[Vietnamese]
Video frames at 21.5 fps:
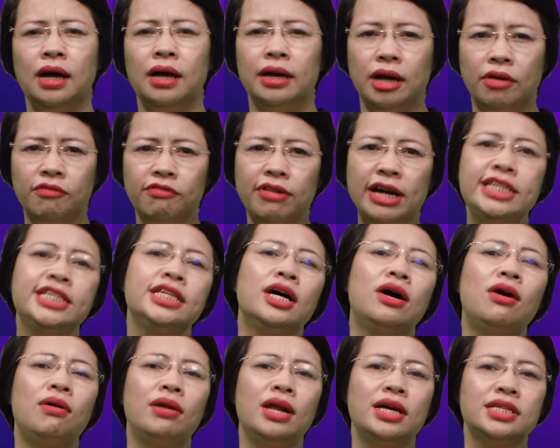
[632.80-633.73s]
Đóng vai
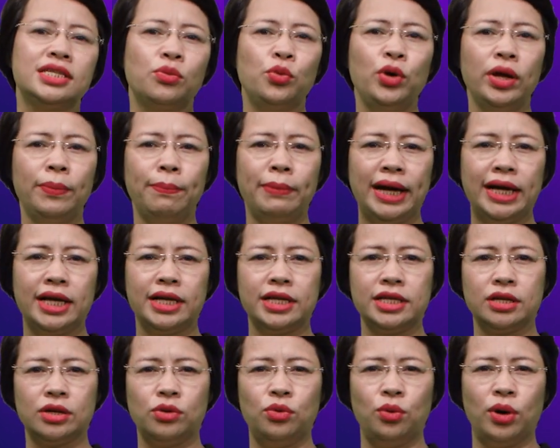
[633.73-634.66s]
trò là dòng huyết mạch
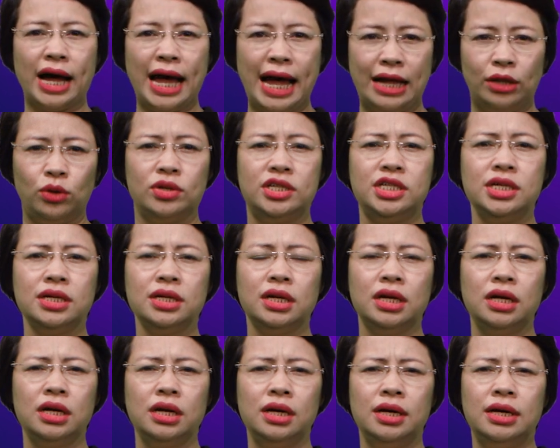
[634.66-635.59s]
của cả tổ chức,
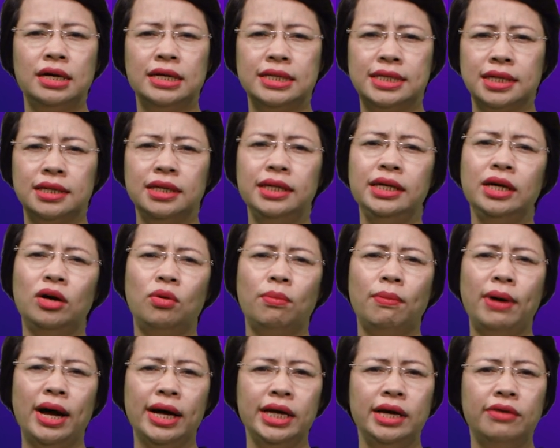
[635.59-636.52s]
dữ liệu
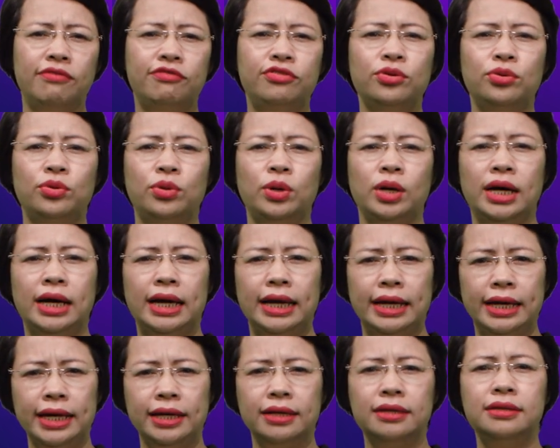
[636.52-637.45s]
mang nhiệm vụ
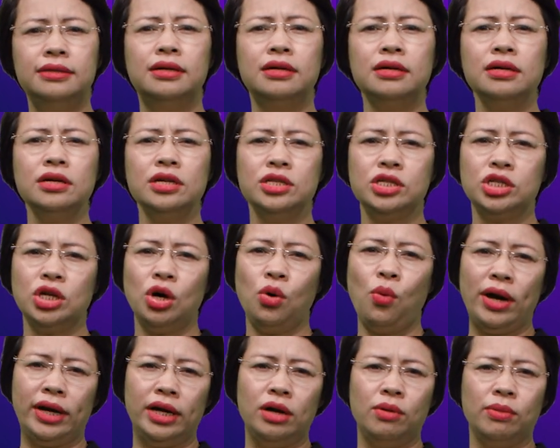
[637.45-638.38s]
định hướng cho
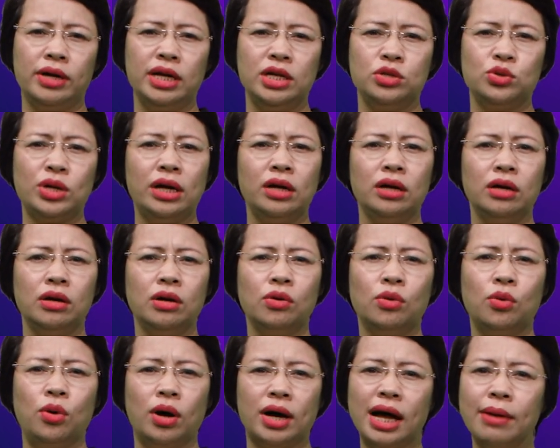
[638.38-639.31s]
hoạt động kinh doanh
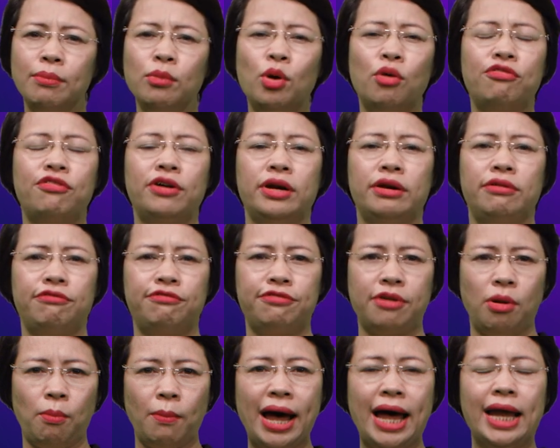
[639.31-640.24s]
của các bộ phận
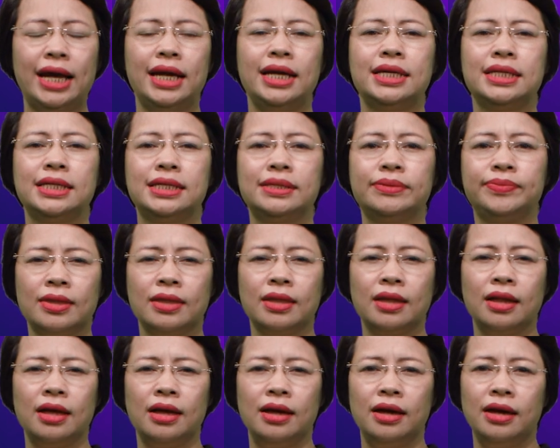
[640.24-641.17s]
phòng ban.
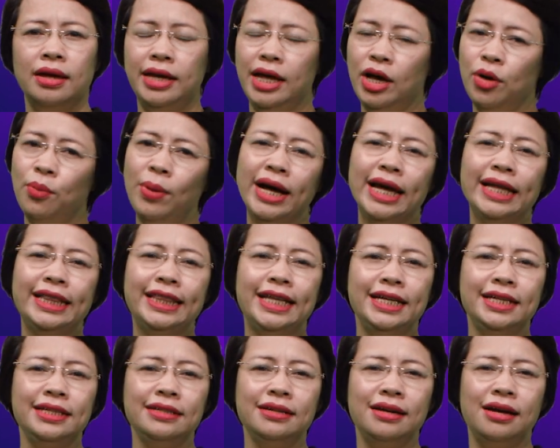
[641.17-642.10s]
Nếu
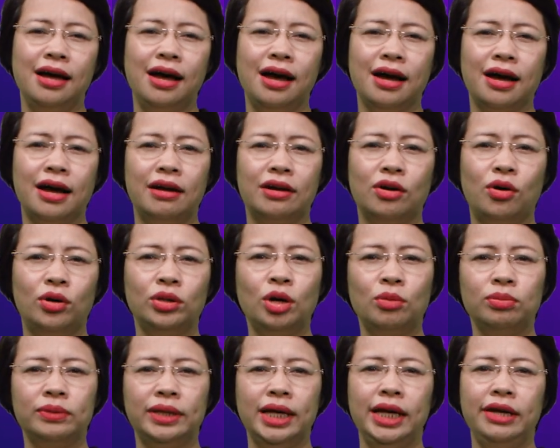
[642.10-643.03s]
marketing cần có
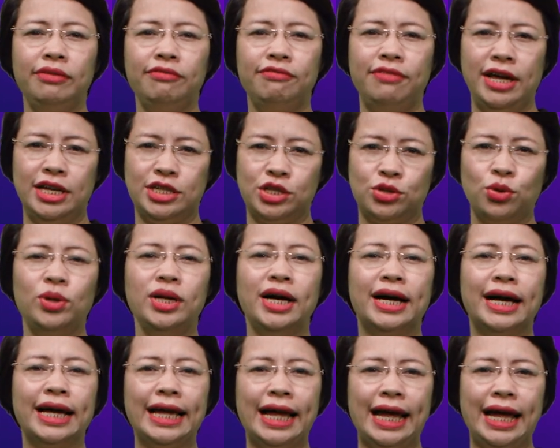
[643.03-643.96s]
thông tin về số
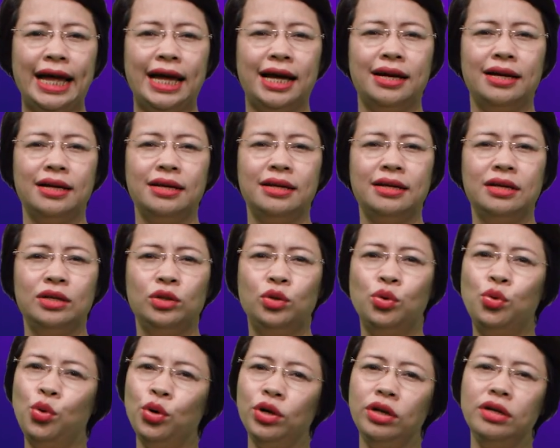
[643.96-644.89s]
lượng khách hàng,
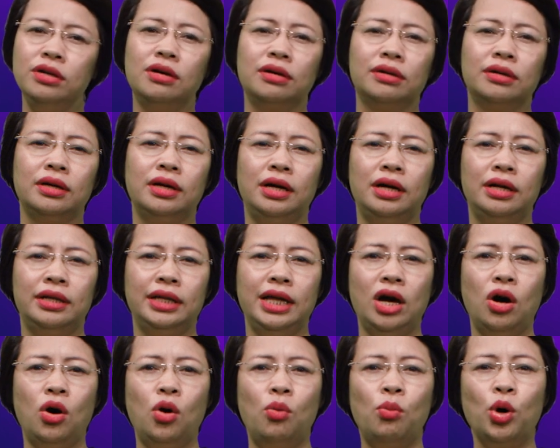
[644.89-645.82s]
thu hút được
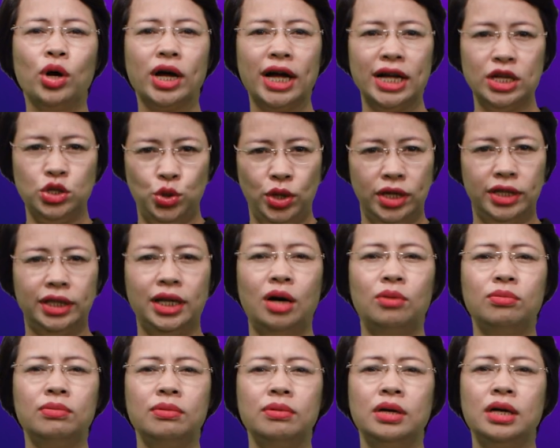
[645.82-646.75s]
theo mỗi kênh truyền
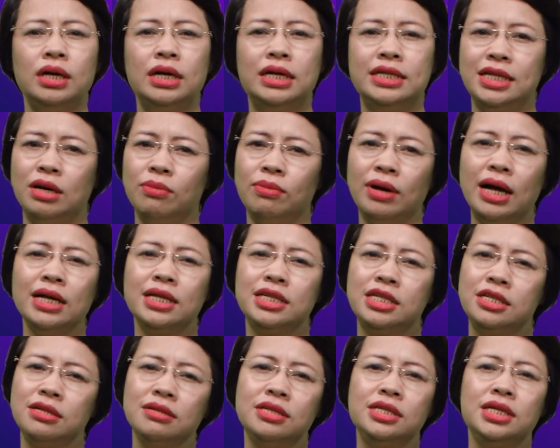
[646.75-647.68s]
thông trong các
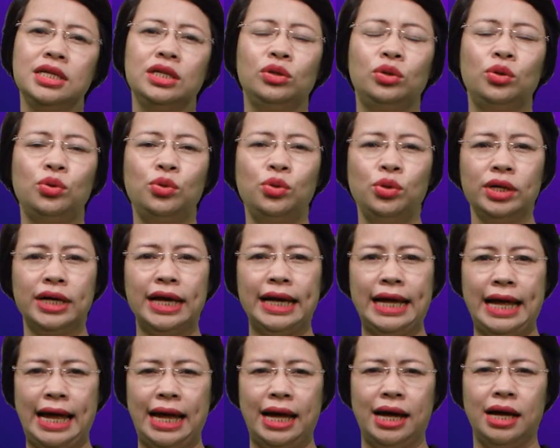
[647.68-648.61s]
chương trình thu hút
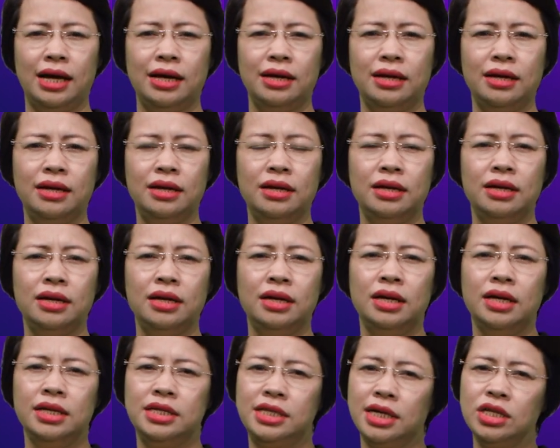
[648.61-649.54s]
khách hàng,
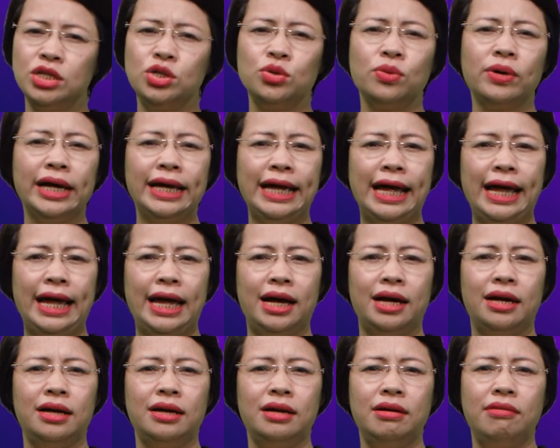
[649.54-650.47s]
chân dung khách
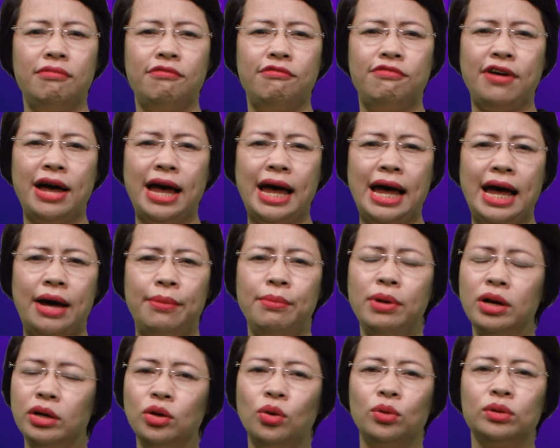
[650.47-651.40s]
hàng và
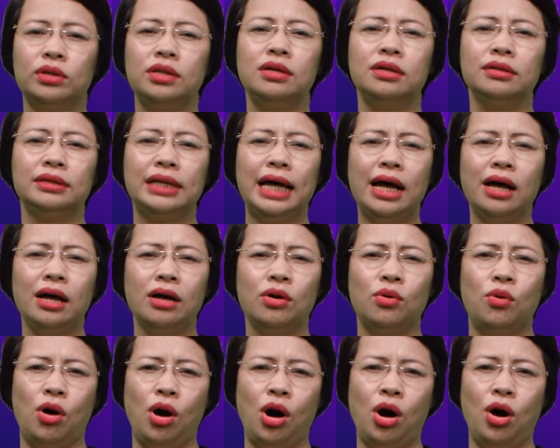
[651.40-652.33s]
mức độ tương
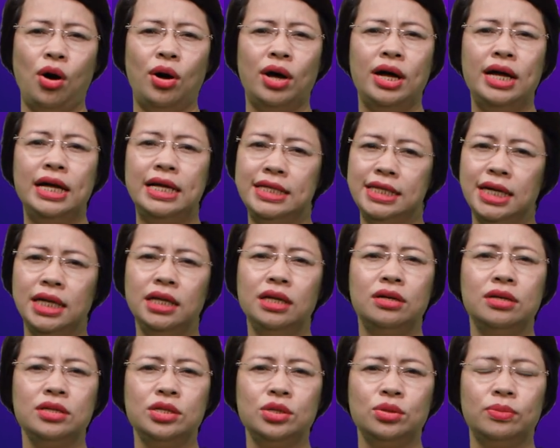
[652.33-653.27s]
tác của họ trên
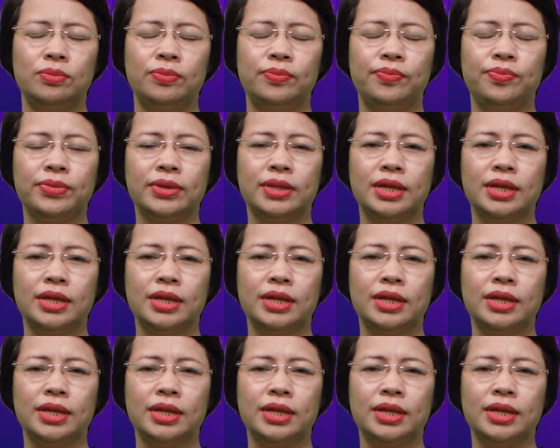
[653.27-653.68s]
ứng dụng,